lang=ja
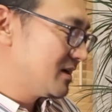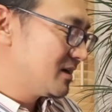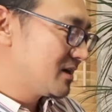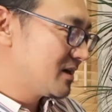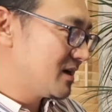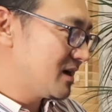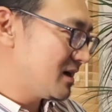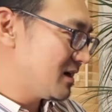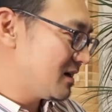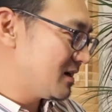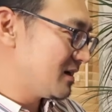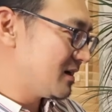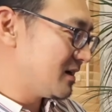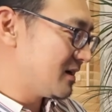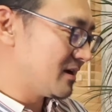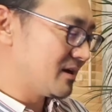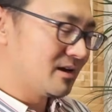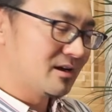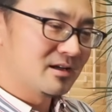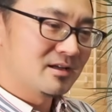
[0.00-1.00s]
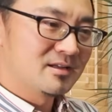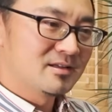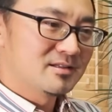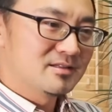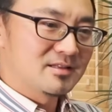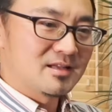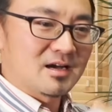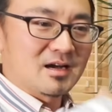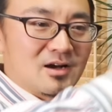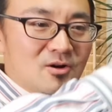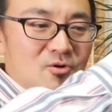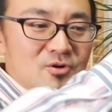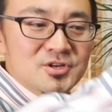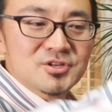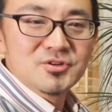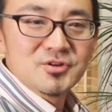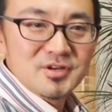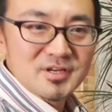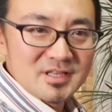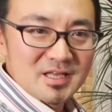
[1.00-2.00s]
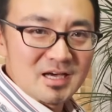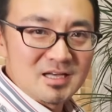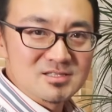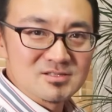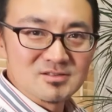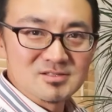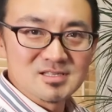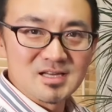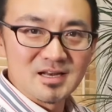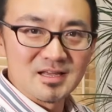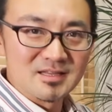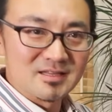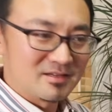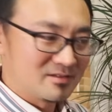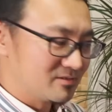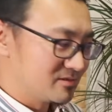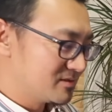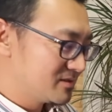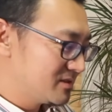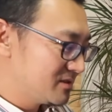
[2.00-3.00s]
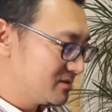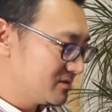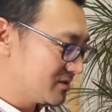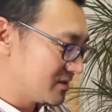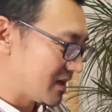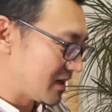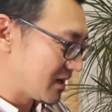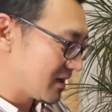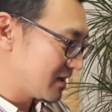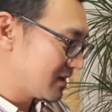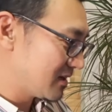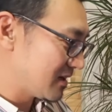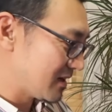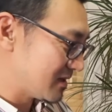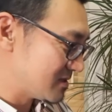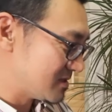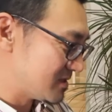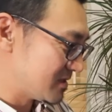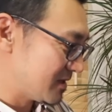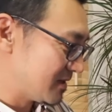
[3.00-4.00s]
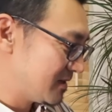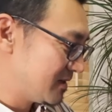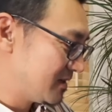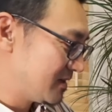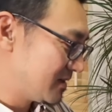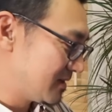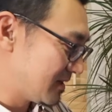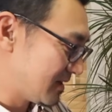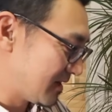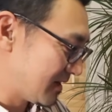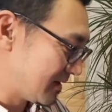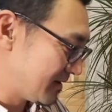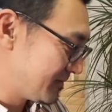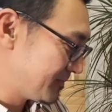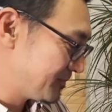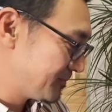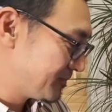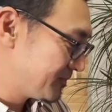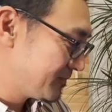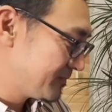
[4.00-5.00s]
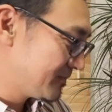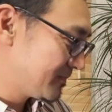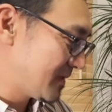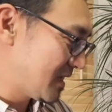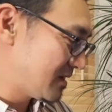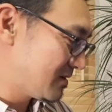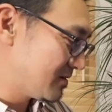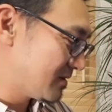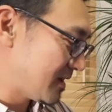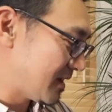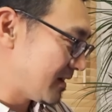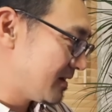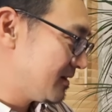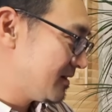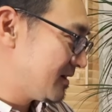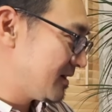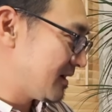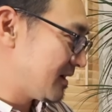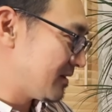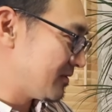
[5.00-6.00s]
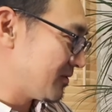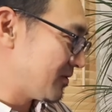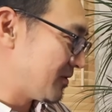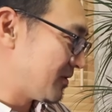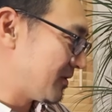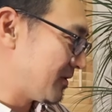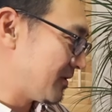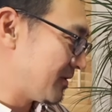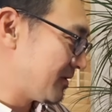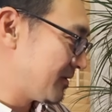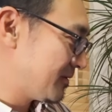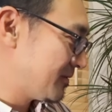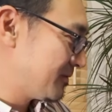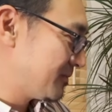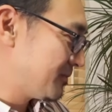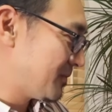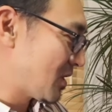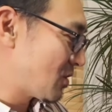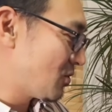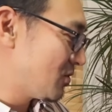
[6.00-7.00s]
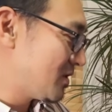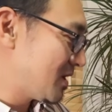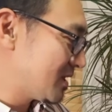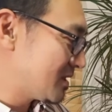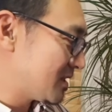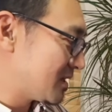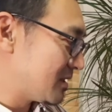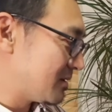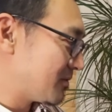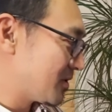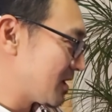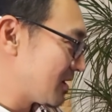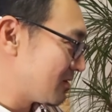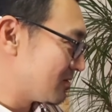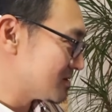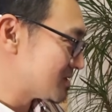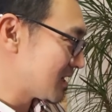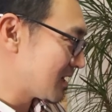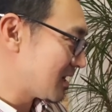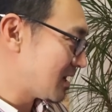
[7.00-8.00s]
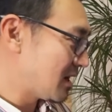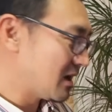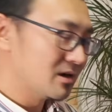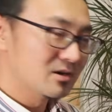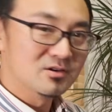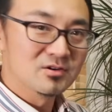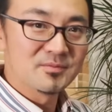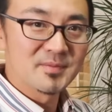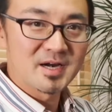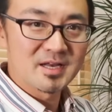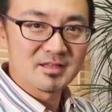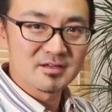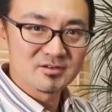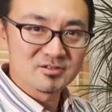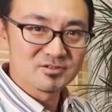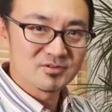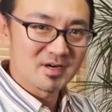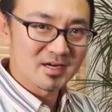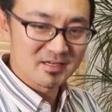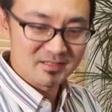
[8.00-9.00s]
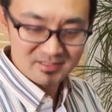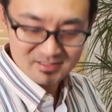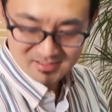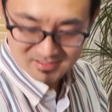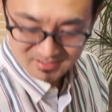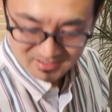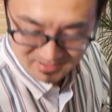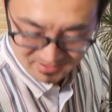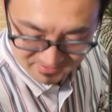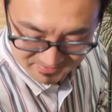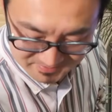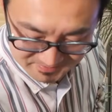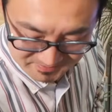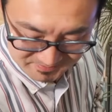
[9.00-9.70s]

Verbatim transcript: が、えー、なんかこう一息で発音されてるっていうような感じ。はい、なので、あのー、まあ、この辺りでも結構差が生まれてくるわけですね。